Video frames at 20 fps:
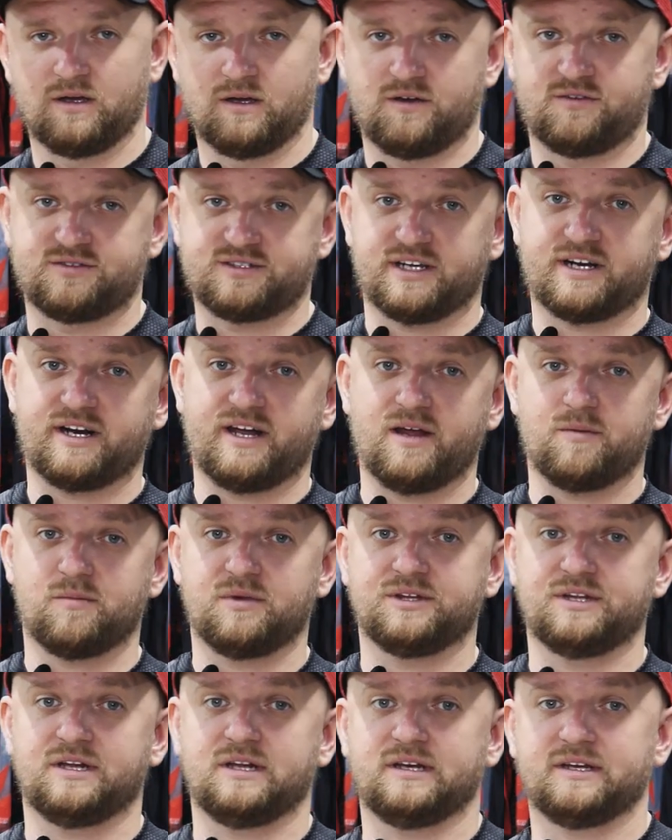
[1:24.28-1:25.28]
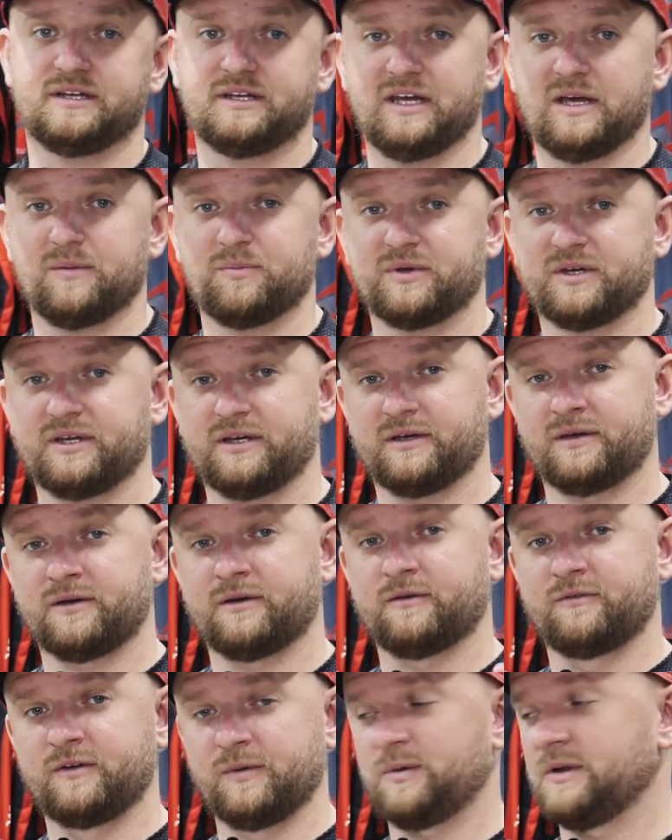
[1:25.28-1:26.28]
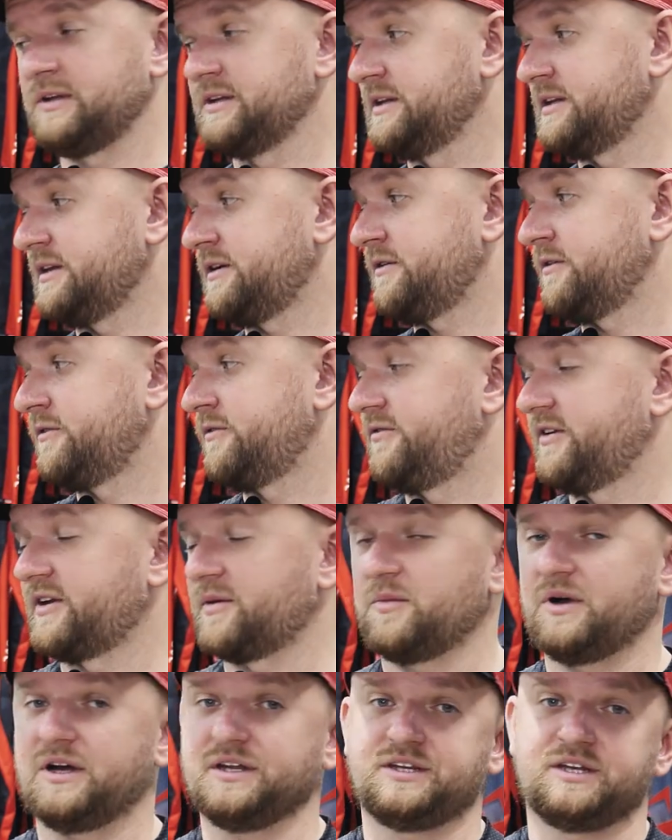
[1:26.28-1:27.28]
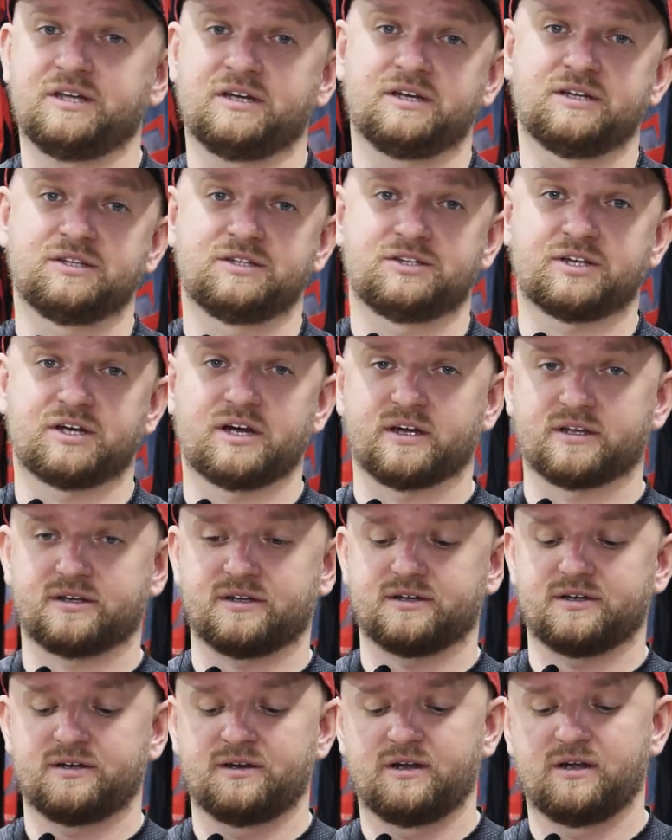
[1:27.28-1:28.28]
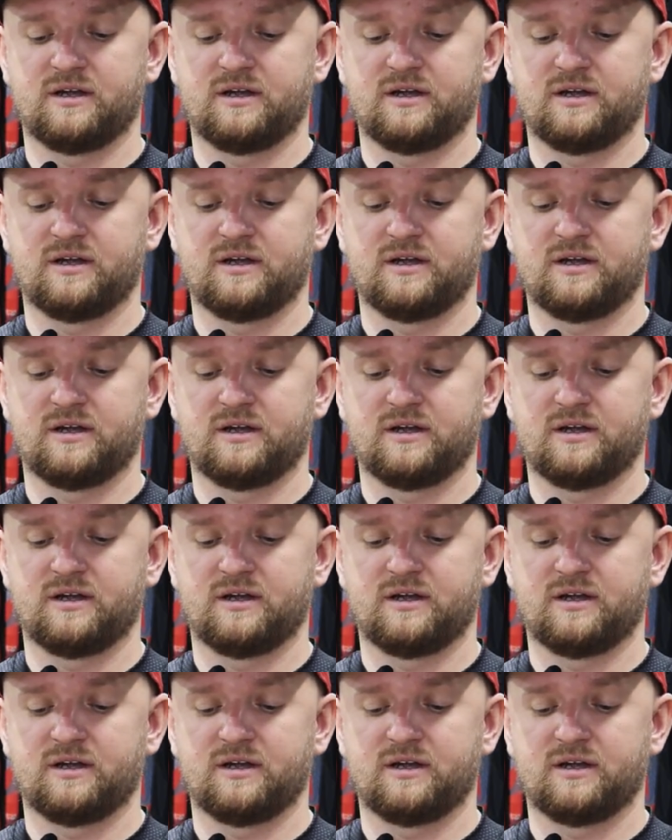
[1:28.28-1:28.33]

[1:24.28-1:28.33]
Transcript: Вторая модель кепки выполнена в формате тракер.